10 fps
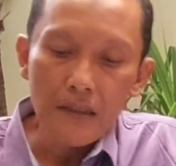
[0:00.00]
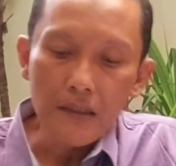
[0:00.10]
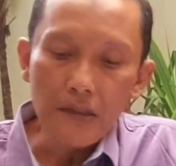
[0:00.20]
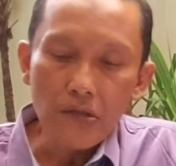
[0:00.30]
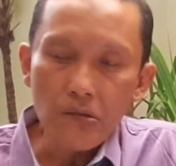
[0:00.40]

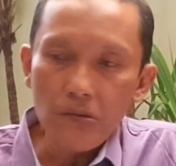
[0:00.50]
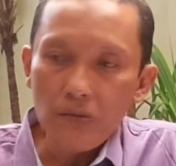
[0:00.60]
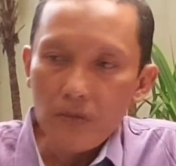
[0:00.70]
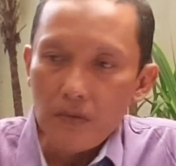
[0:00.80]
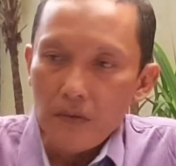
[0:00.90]

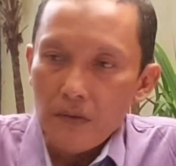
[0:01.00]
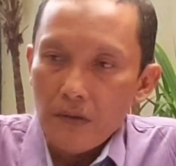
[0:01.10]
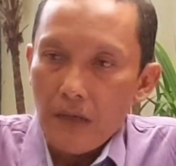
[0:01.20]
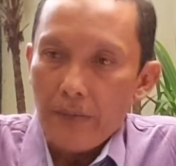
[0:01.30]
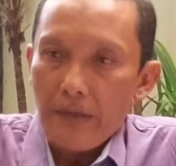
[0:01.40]
itu
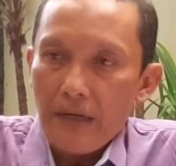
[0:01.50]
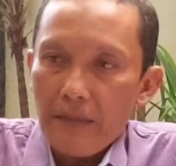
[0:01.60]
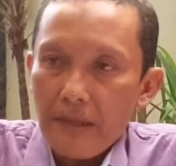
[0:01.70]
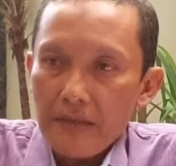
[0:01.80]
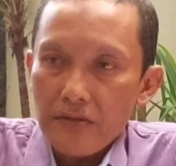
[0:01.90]
apakah
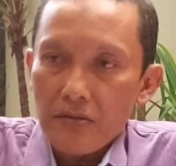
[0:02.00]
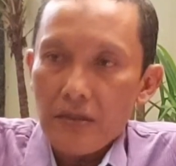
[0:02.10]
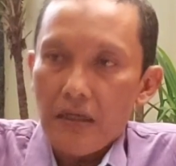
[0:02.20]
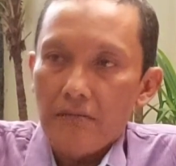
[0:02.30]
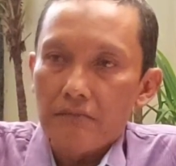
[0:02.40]
masuk
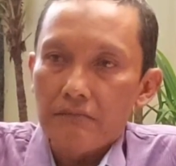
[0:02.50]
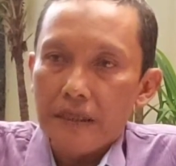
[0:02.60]
dalam